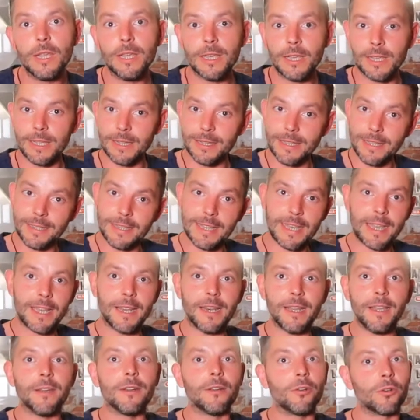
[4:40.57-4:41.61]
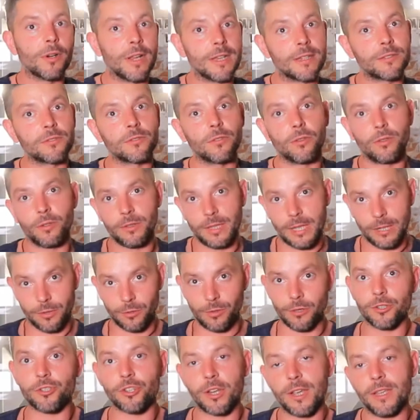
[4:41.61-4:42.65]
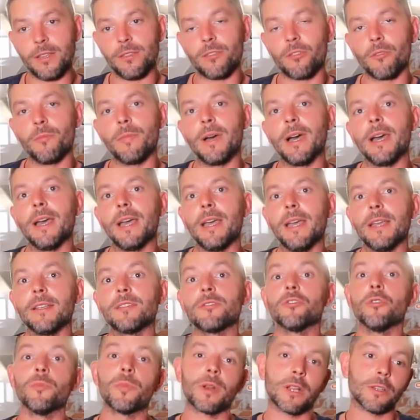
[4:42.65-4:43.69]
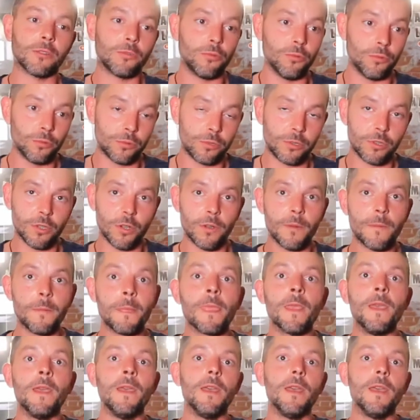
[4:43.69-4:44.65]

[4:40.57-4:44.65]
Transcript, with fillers: il detailing non è solo dentro il centro, ma è soprattutto